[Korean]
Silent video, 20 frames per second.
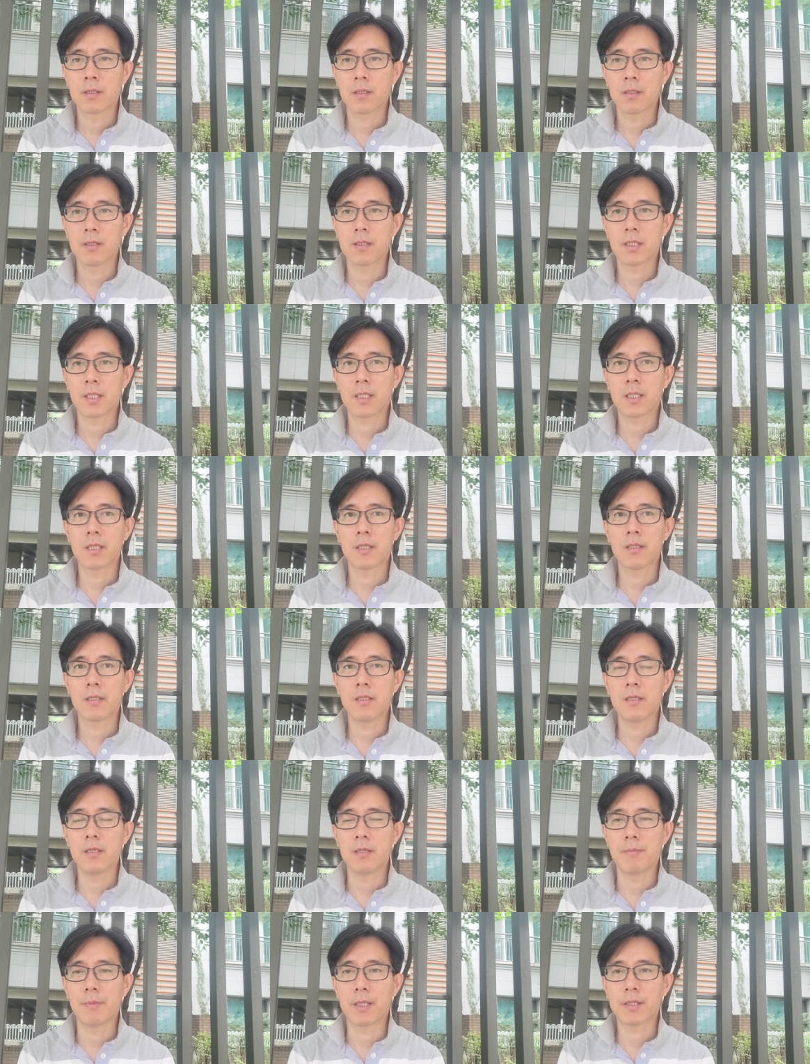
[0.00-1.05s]
이제
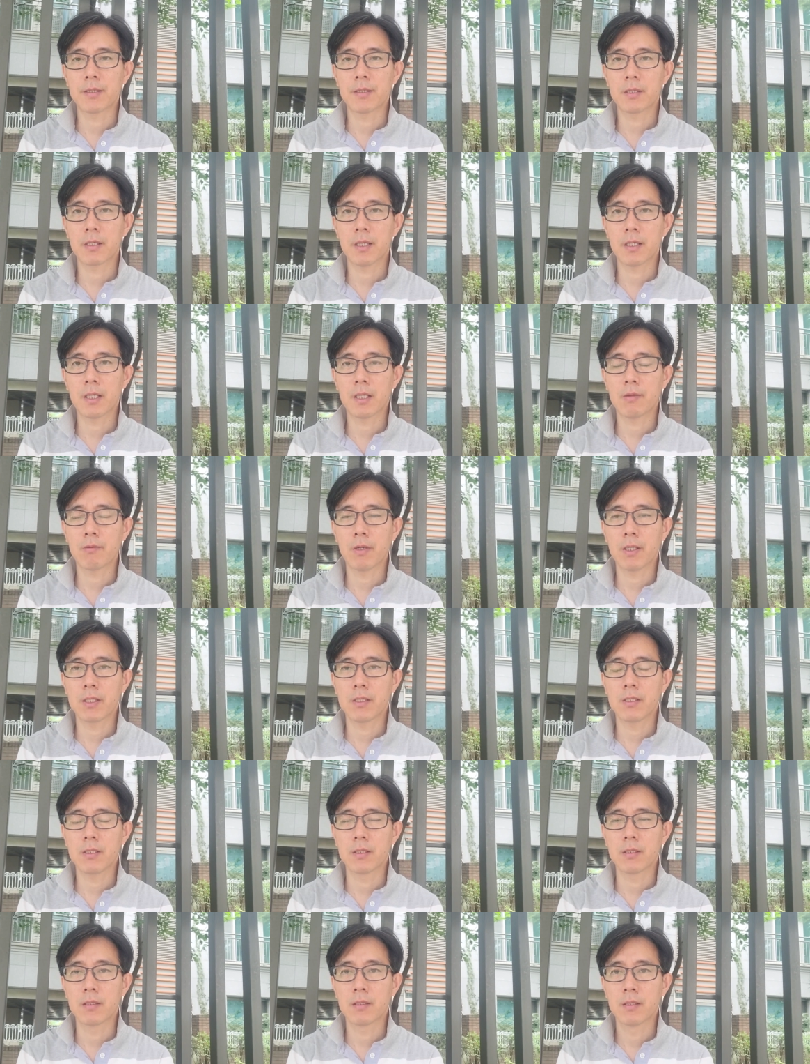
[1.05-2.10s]
길을 만들어 가라고
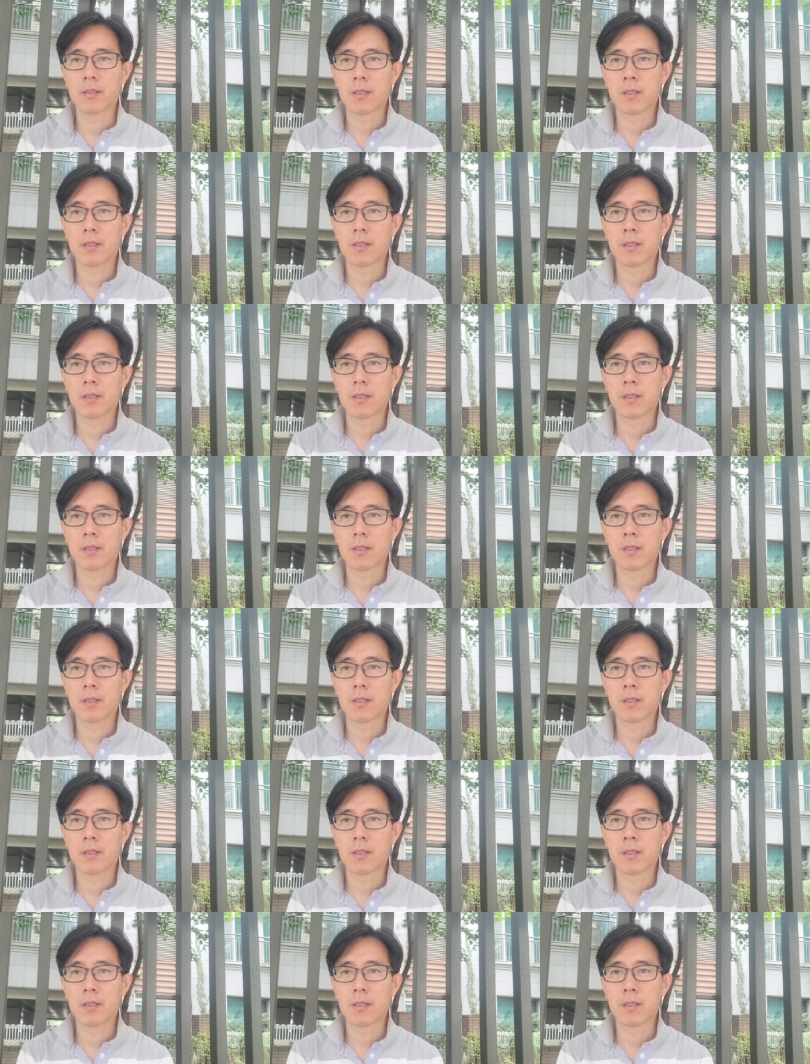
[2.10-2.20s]
하는